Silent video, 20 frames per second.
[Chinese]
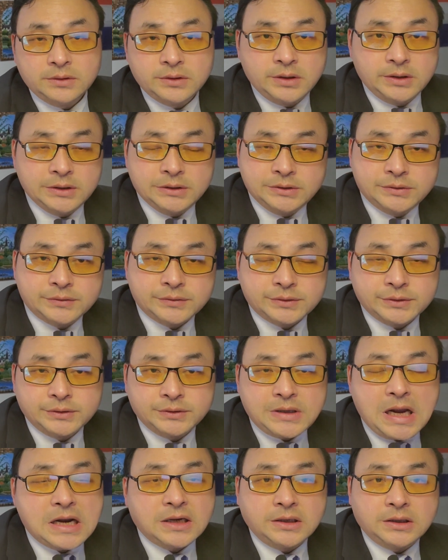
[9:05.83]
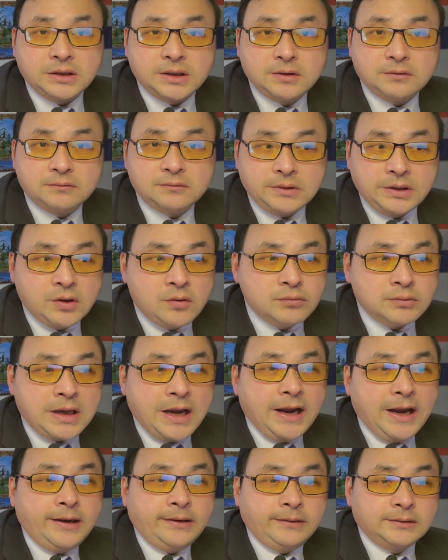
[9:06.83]
呃就是大地的武力攻
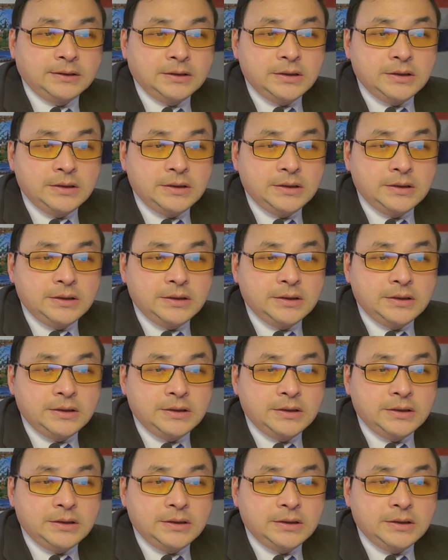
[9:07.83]
台，